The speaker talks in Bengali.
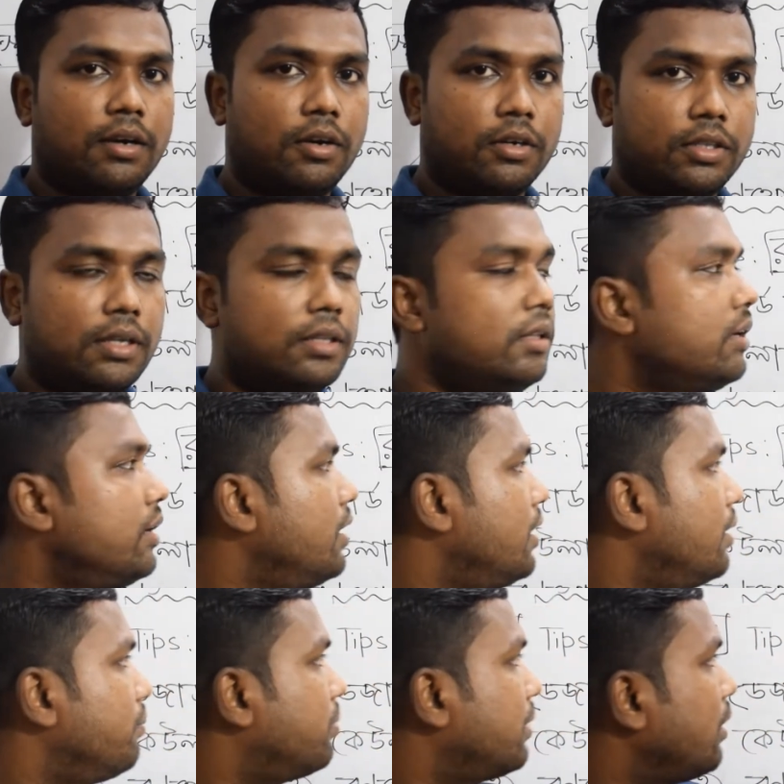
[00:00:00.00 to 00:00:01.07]
অর্থাৎ
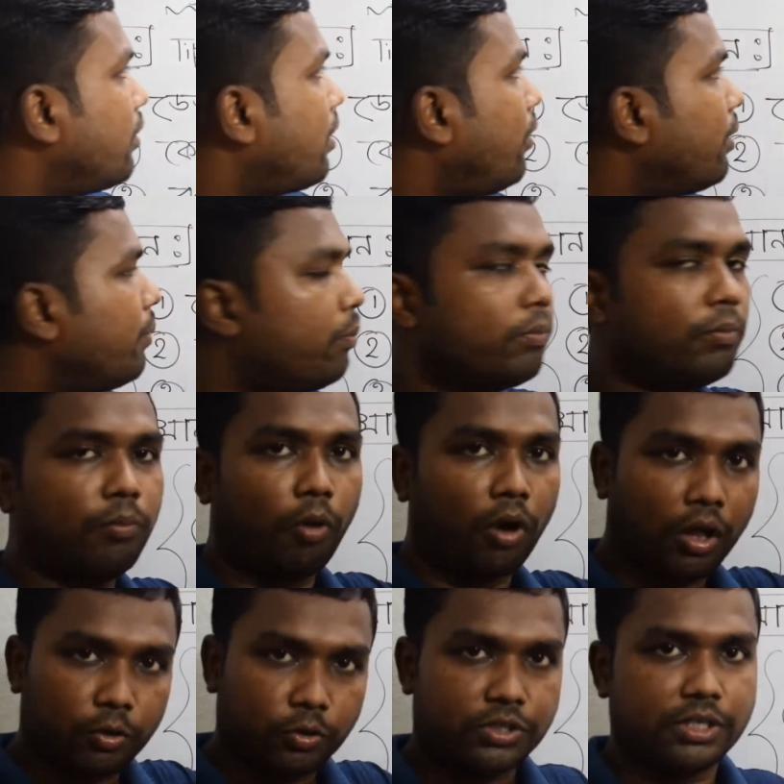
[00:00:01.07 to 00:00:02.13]
কেউ কাউকে
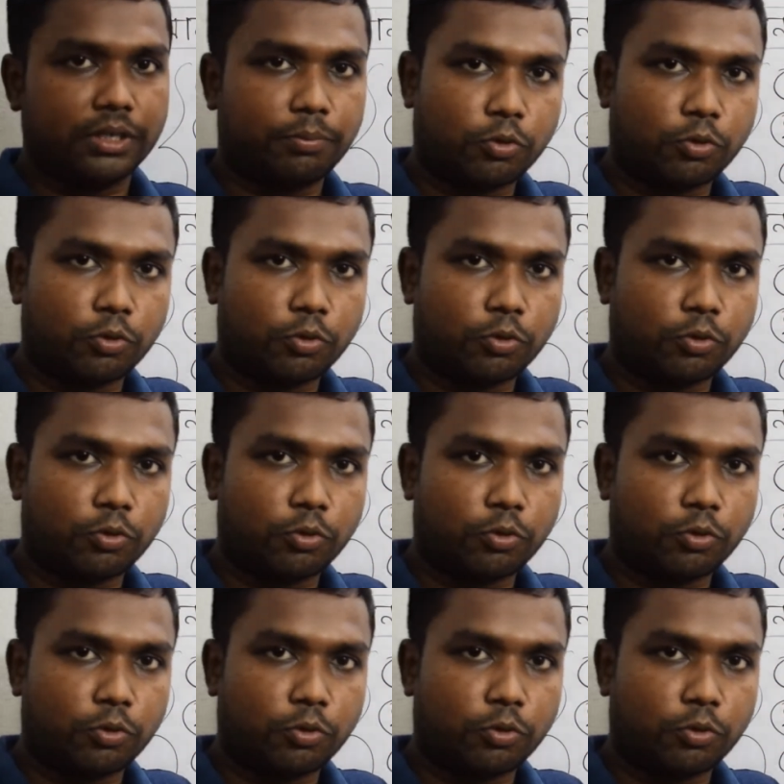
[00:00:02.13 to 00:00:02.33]
বলা হচ্ছে